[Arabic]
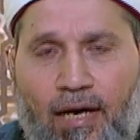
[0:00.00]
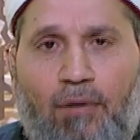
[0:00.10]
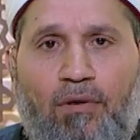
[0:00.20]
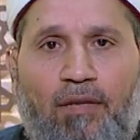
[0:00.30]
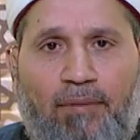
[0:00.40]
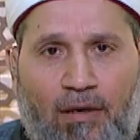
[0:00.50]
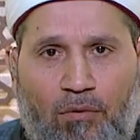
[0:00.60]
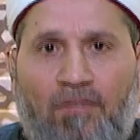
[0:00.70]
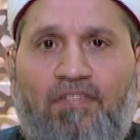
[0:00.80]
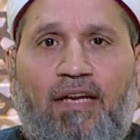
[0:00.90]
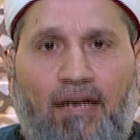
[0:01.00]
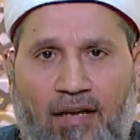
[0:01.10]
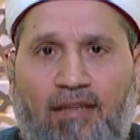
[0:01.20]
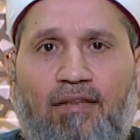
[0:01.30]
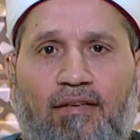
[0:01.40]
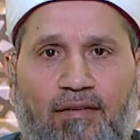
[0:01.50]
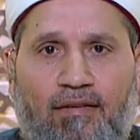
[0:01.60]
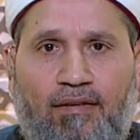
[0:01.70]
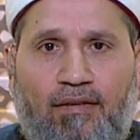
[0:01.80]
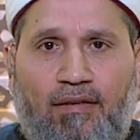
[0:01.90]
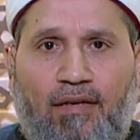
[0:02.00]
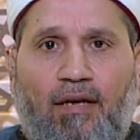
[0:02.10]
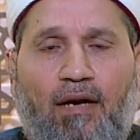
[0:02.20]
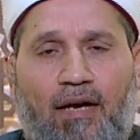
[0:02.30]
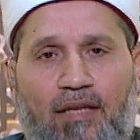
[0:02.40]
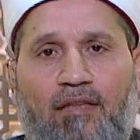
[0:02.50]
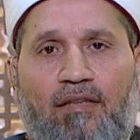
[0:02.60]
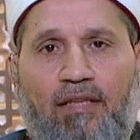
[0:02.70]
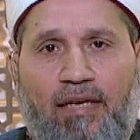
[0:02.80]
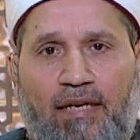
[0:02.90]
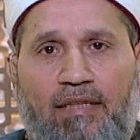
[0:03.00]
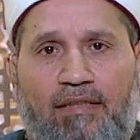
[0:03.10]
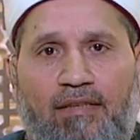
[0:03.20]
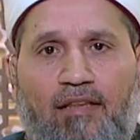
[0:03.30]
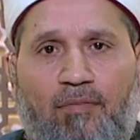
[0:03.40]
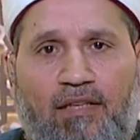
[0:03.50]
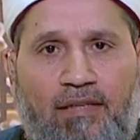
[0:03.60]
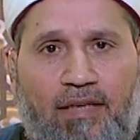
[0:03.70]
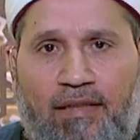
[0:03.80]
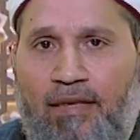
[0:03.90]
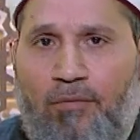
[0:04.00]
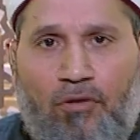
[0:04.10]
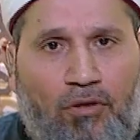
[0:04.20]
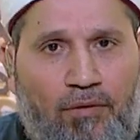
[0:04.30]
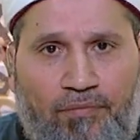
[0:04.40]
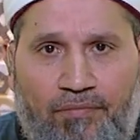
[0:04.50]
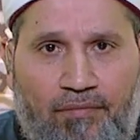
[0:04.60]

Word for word: او اللي مخوفنا قاصد كده قاصد ان يخلي الناس ما تتكلمش